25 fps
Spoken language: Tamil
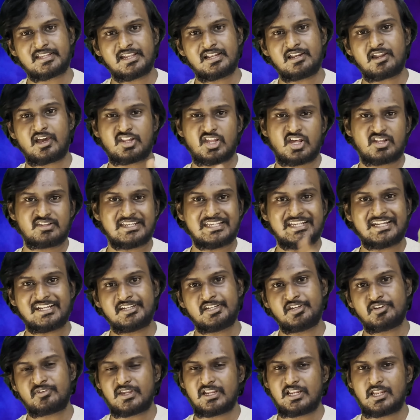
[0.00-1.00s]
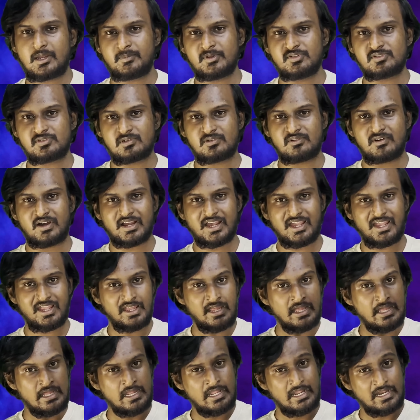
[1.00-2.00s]
அதாவது ஹிட்டு கில் அப்படின்னு சொல்லுவாங்க
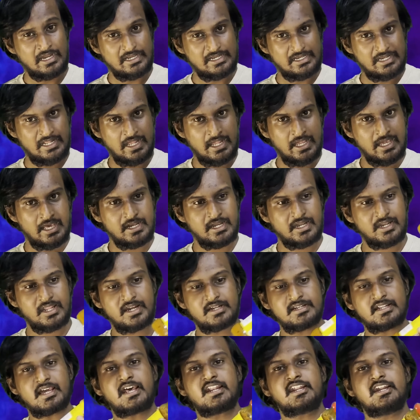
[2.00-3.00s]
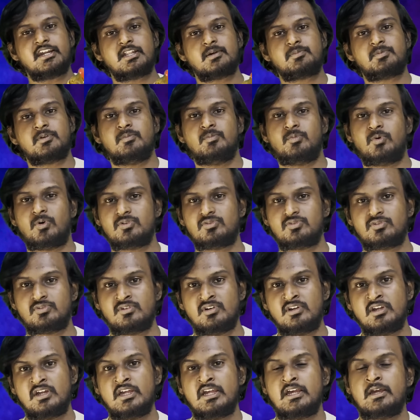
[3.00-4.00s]
நேரடியாக டார்கெட்டை போய் மோதும்
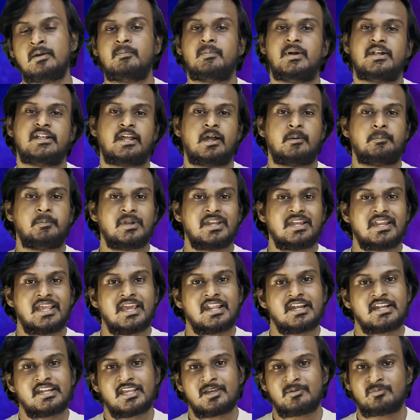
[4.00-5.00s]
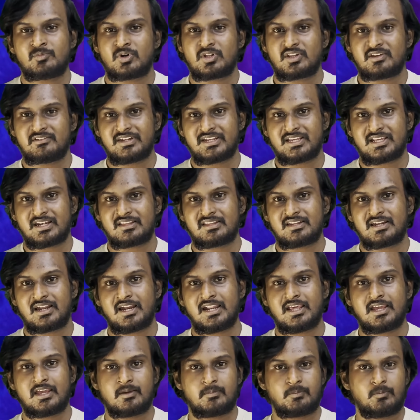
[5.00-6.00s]
பட் அப்படி நேரடியாக மோத வைக்கிறதுனால
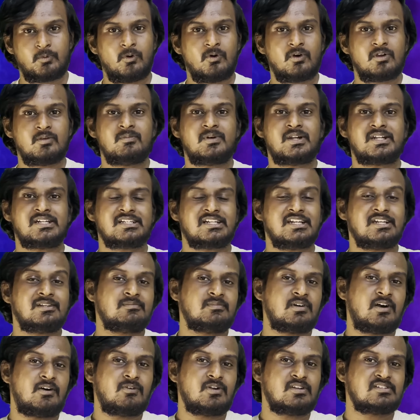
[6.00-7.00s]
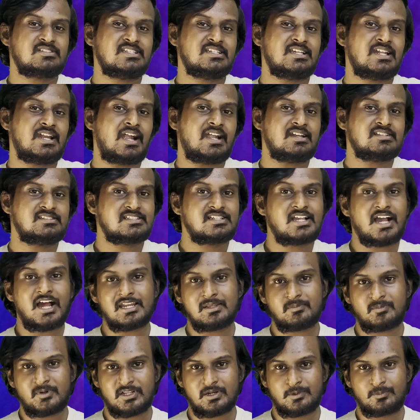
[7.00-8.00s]
போர் விமானங்களை நம்ம அவ்வளோ சீக்கிரம் அடித்து காலி
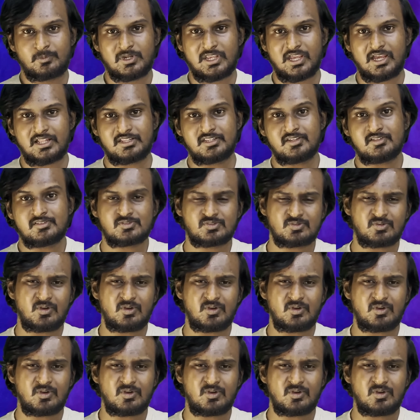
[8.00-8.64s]
பண்ணிட முடியாது ஸோ